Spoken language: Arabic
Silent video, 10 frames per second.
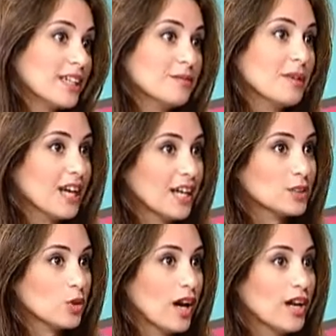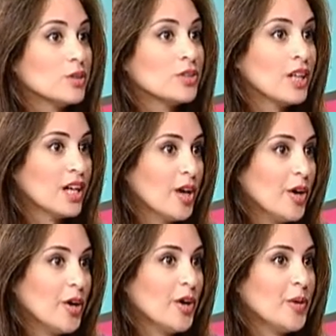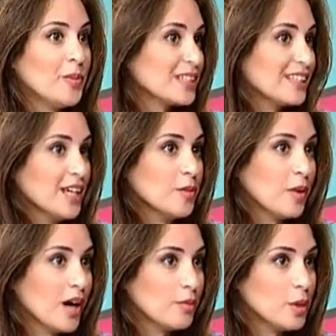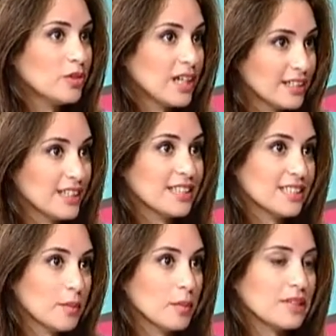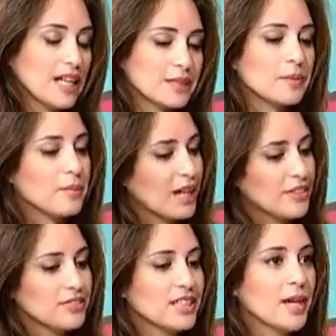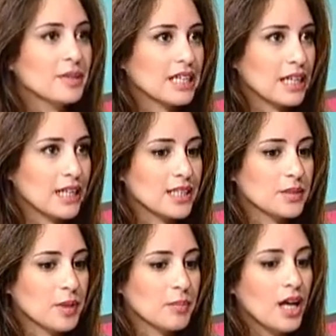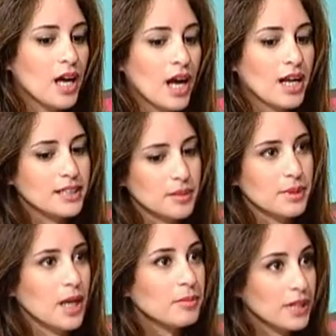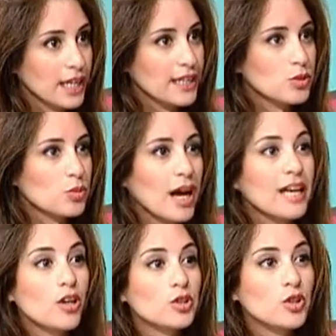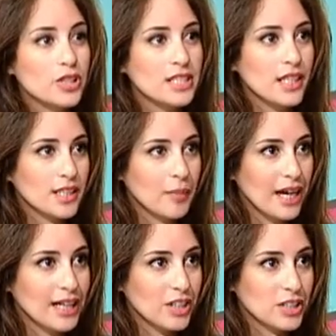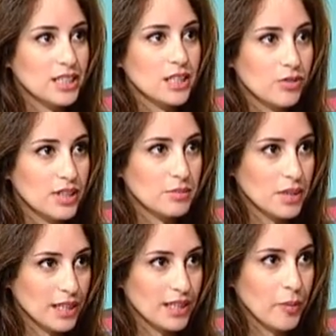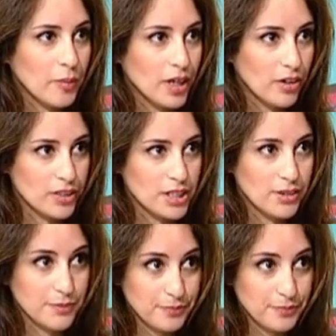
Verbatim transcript: اكيد ما رح يحسوا حالهم آه، مرتاحين بقى باليونات هذا سبب من الاسباب هلا في كمان غير اسباب هلا اذا بتحب نحكي شوي عن الانتروتيان تبع اللانتي كيف لازم نهتم باللانتي